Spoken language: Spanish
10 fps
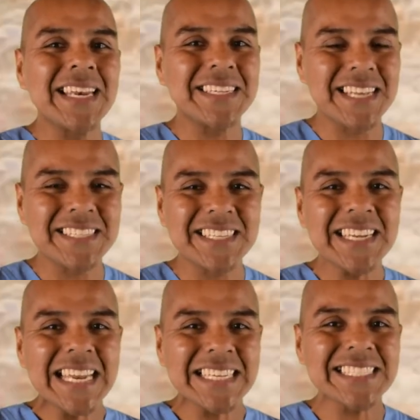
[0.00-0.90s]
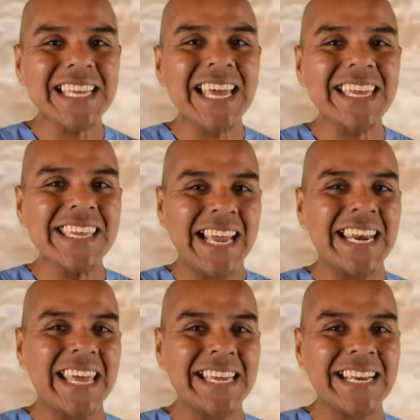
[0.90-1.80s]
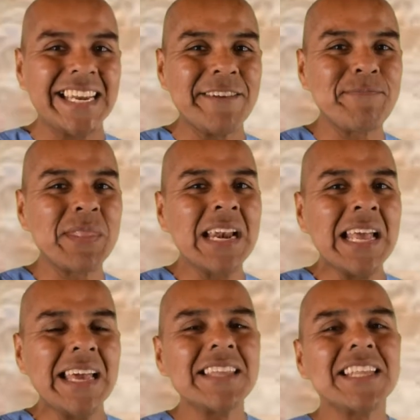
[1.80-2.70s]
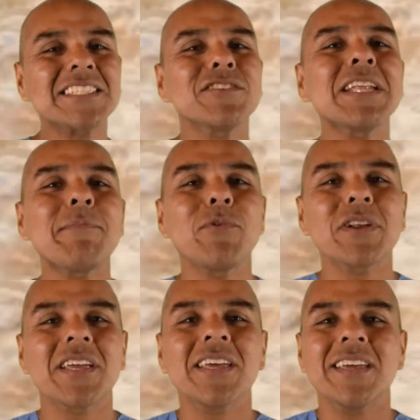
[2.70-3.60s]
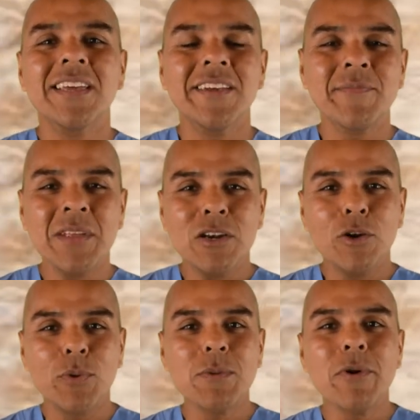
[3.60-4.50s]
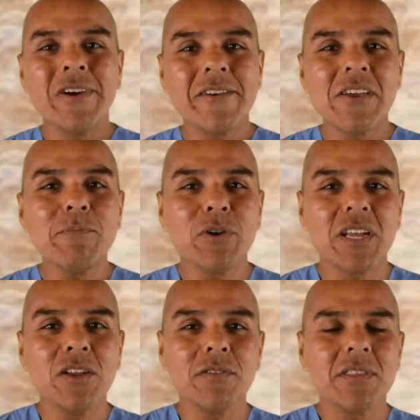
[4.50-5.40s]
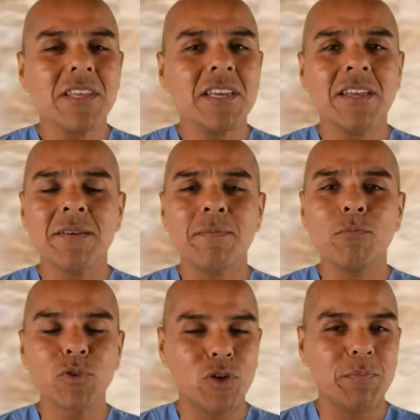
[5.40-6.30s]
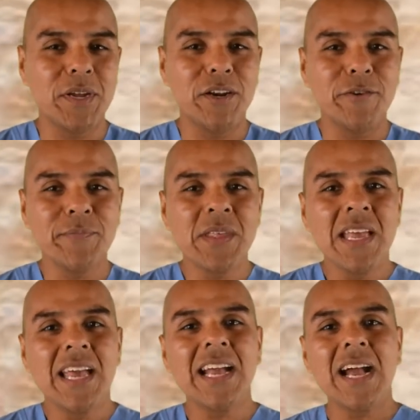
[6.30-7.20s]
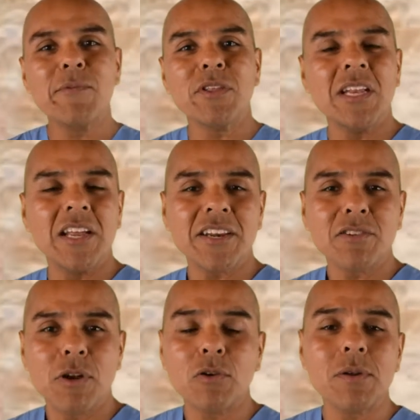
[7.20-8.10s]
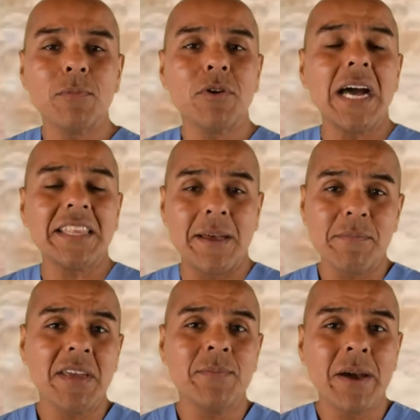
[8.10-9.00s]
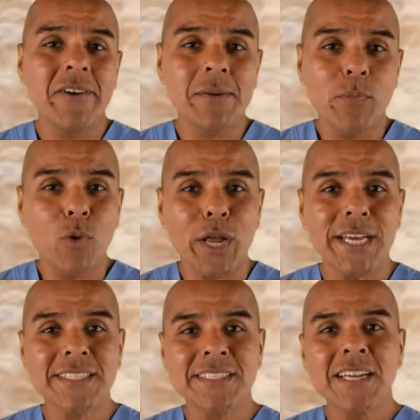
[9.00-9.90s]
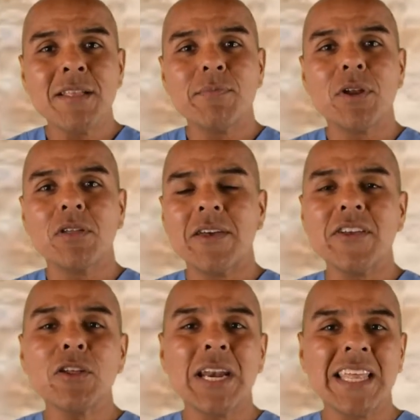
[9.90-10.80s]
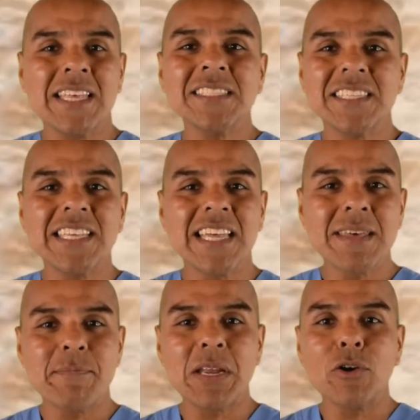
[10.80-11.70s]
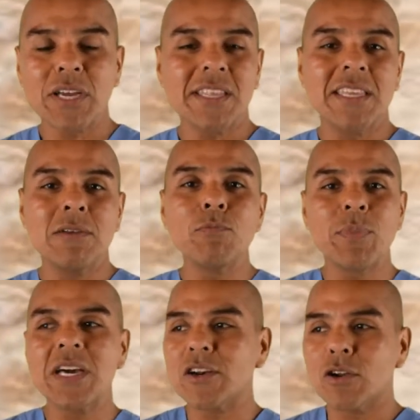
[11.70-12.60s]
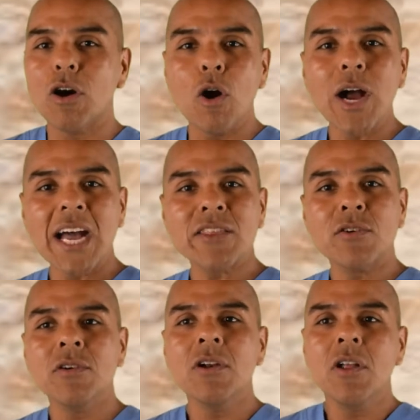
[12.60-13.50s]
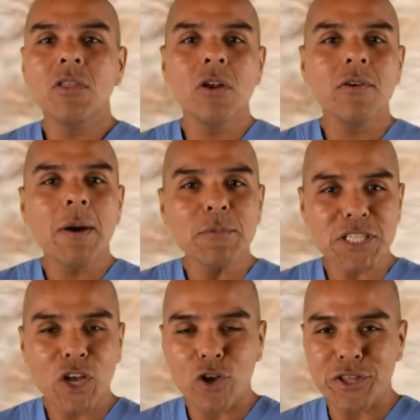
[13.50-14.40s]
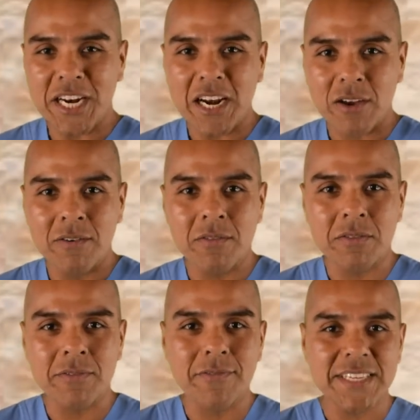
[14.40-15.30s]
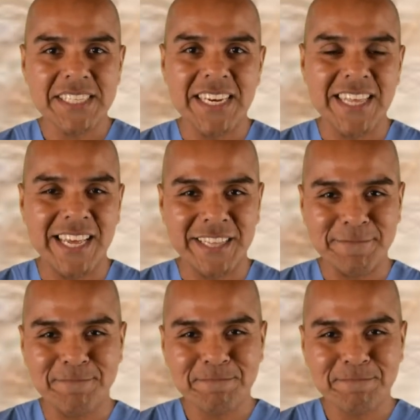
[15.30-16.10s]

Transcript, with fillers: en las axilas y en la ingle. Esta zona porque lo podemos ver bien porque no tiene mucho pelo. En cambio en el resto del cuerpo también va a haber pulgas, pero debido a la densidad de pelo que tiene un perro o un gato, no lo vamos a encontrar con facilidad.